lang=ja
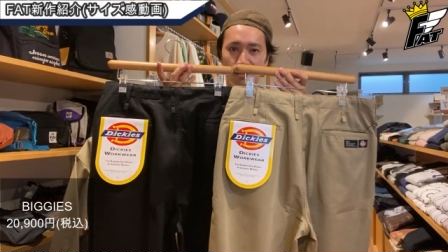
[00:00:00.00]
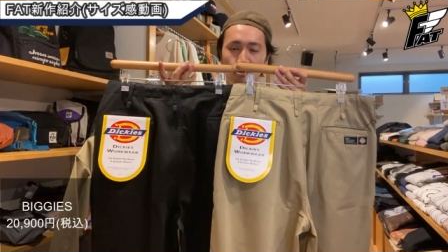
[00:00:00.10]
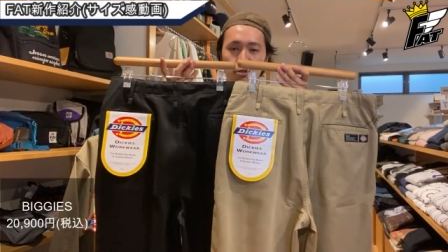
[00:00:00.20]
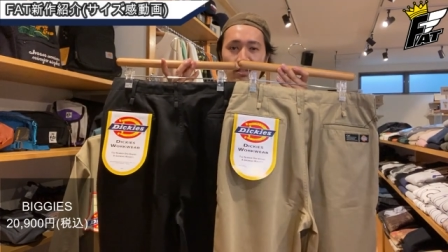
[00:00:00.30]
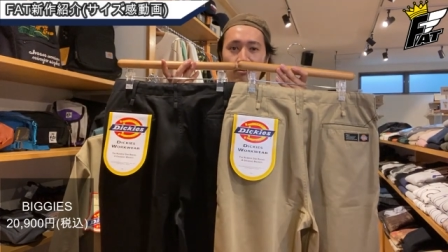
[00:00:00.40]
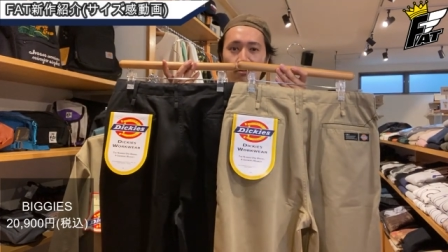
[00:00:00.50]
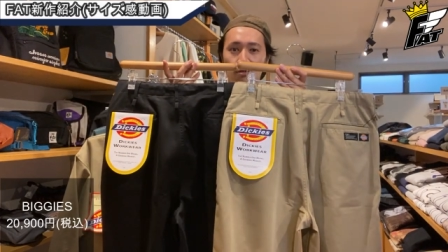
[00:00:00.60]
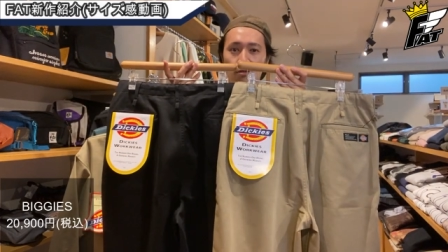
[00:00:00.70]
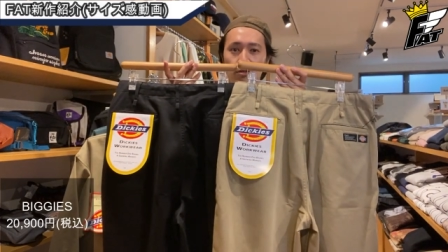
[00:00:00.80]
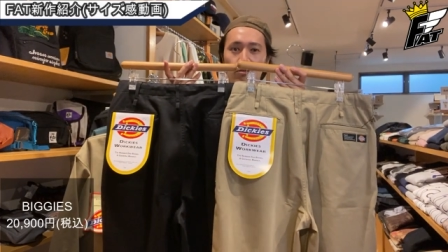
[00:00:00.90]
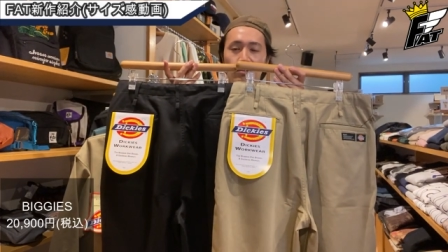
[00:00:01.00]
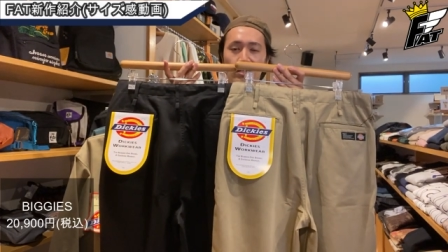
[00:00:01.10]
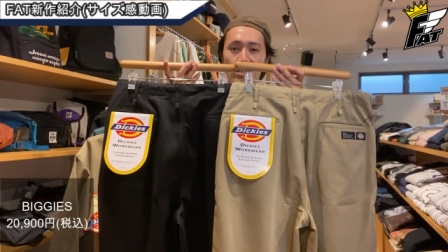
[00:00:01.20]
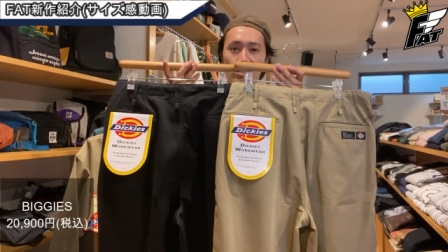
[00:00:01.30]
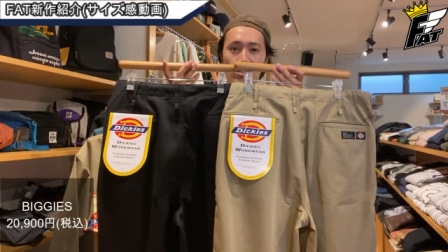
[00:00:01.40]
で、こちらも同様
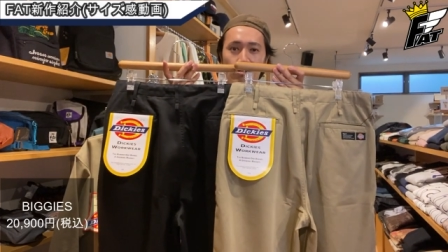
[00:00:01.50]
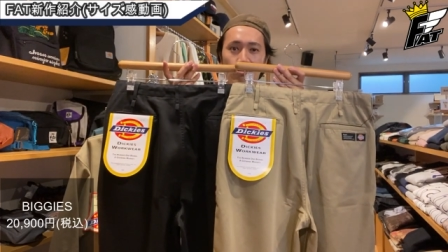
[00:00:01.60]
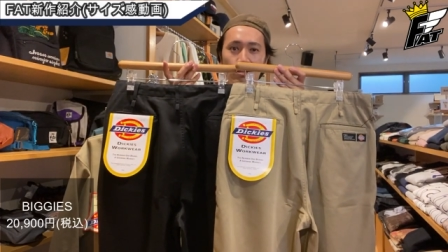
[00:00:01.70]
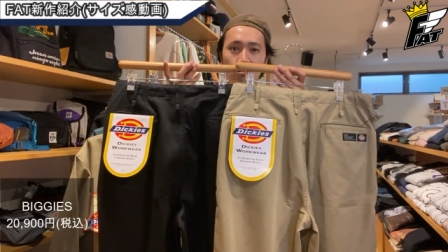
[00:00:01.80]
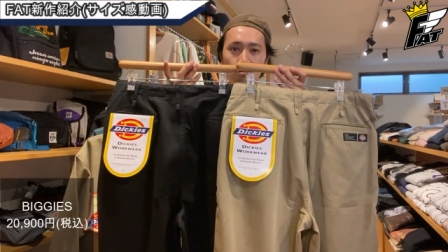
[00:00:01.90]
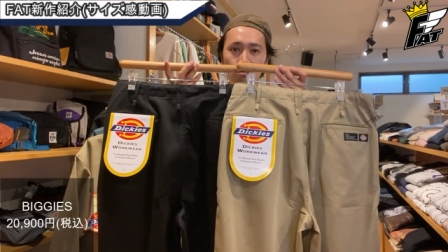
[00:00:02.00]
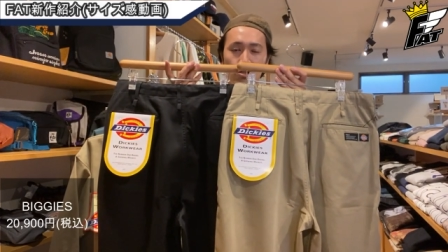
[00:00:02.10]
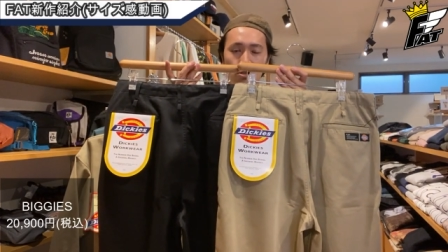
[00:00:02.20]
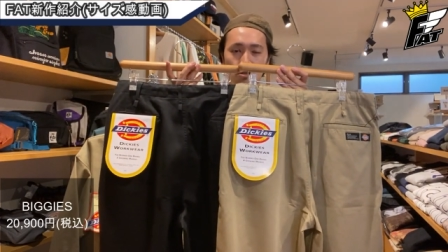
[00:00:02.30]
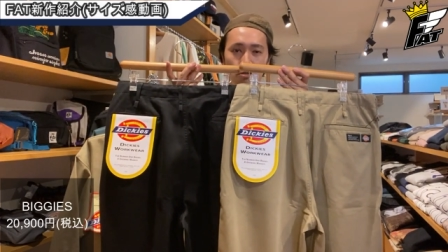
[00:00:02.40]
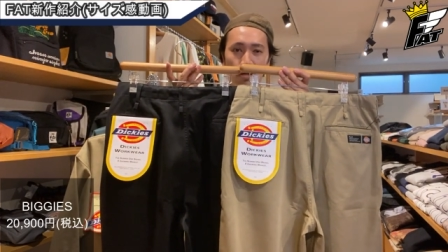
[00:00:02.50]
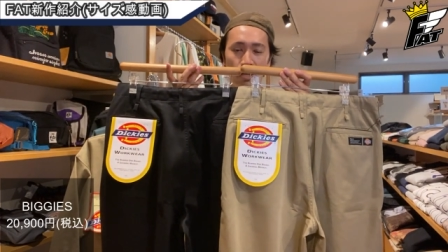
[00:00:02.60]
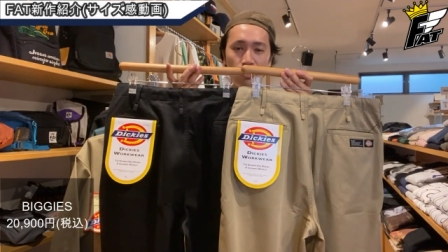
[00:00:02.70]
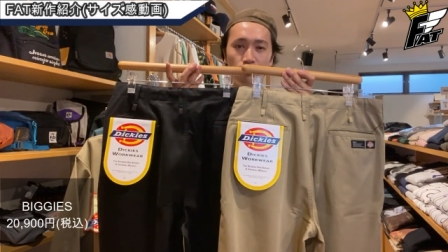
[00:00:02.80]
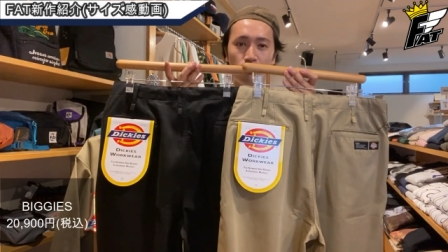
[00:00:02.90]
にシルエットと仕様
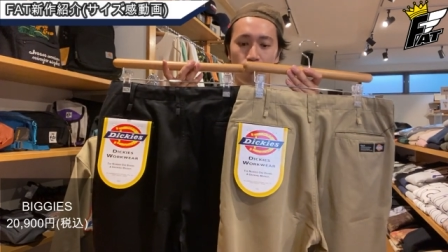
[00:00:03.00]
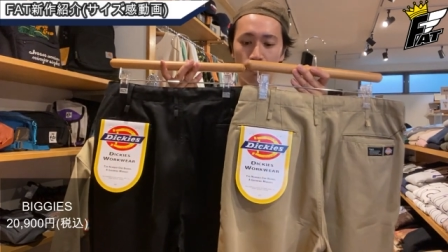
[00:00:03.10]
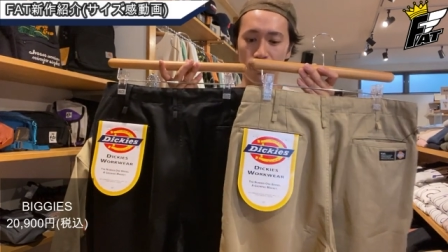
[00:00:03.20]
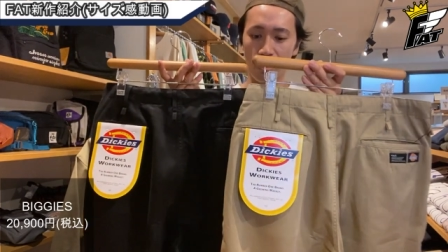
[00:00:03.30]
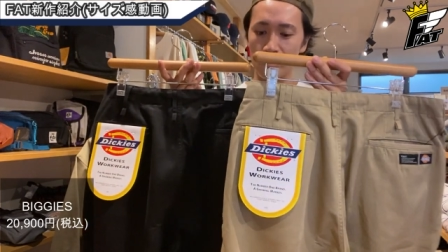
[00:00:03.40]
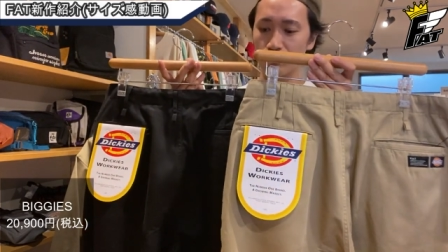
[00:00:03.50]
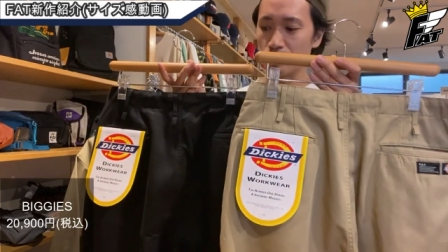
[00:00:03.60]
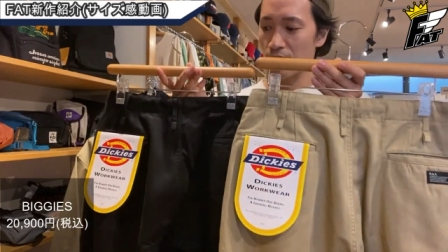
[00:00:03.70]
変更はないの